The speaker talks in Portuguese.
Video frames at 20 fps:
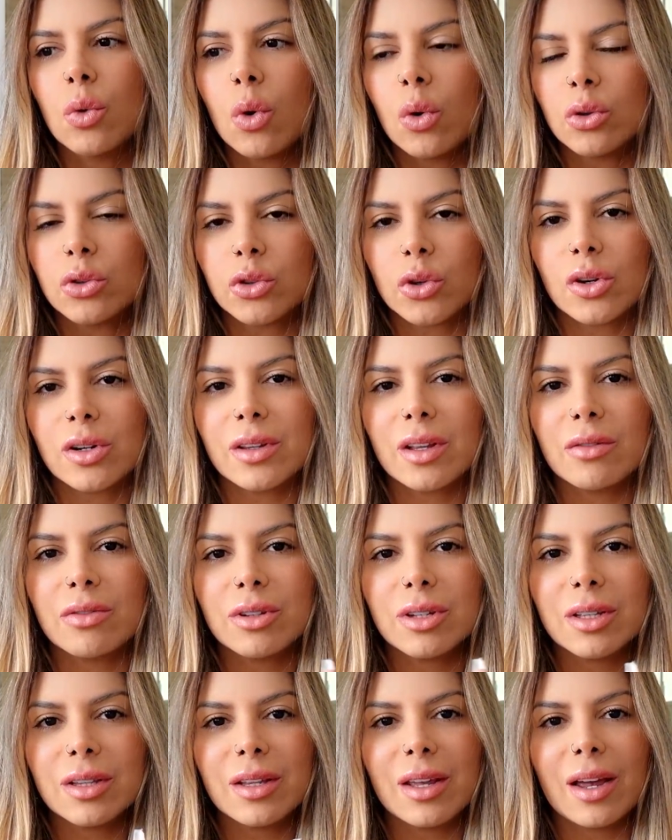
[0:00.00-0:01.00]
o controle da
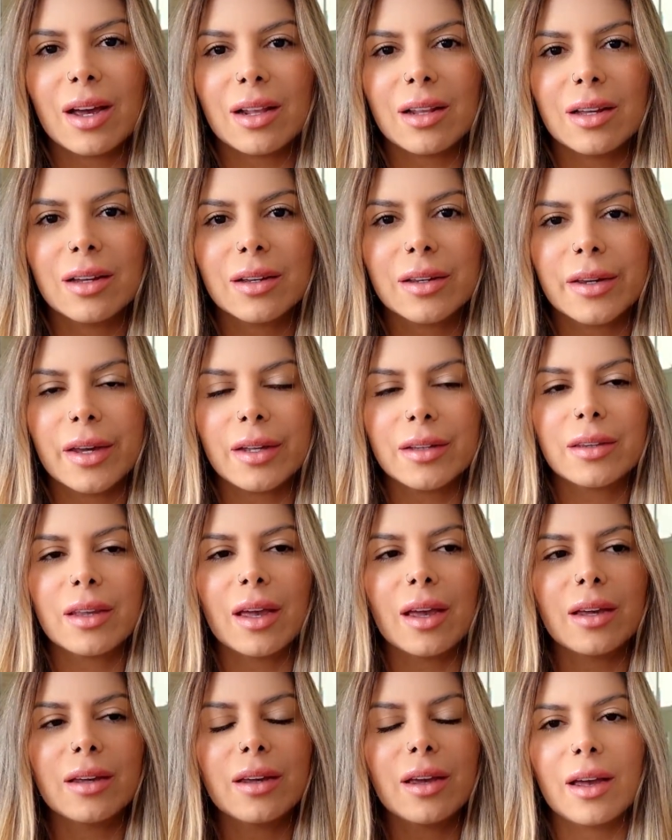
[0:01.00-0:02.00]
vida dela, quem
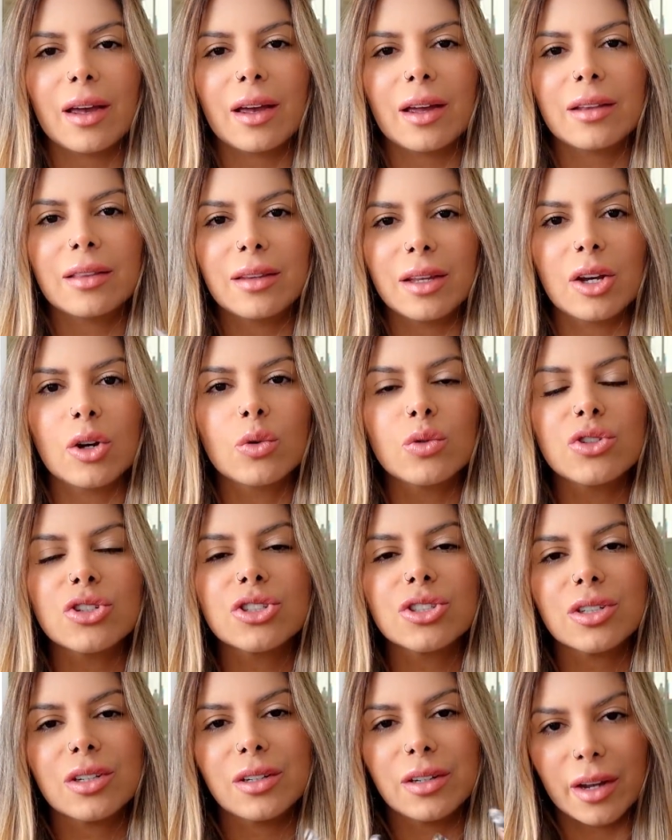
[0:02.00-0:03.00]
tem, é
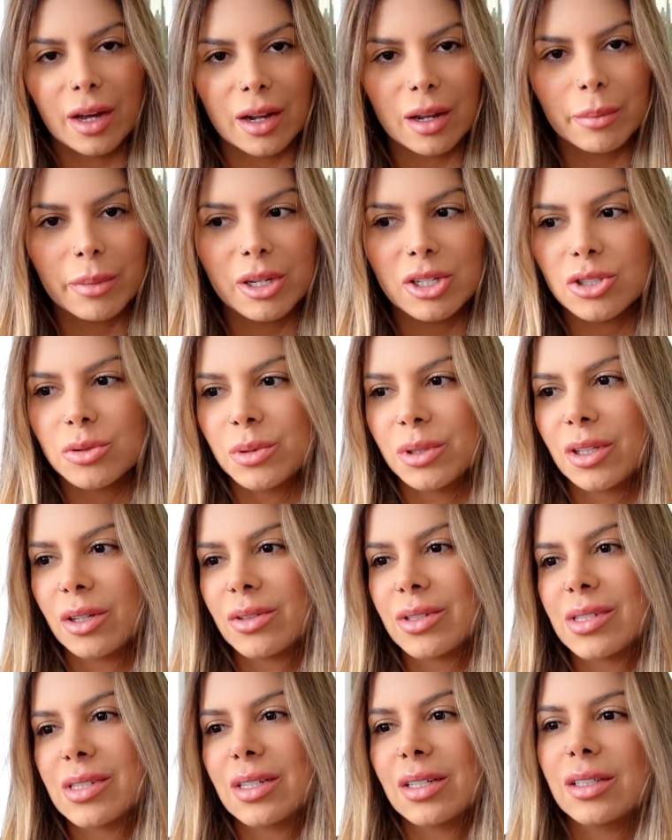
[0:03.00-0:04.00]
Deus e ela mesma. Então,
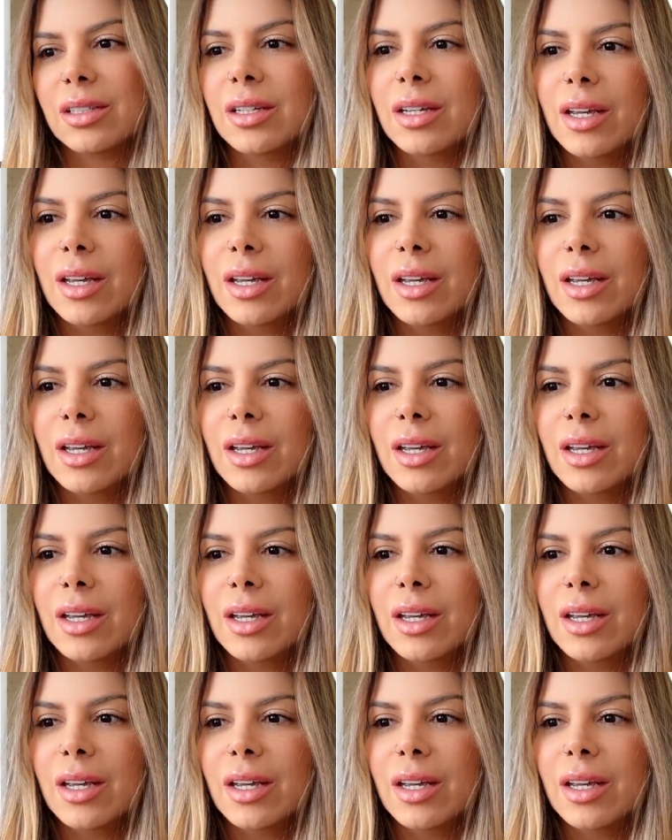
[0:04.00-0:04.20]
assim,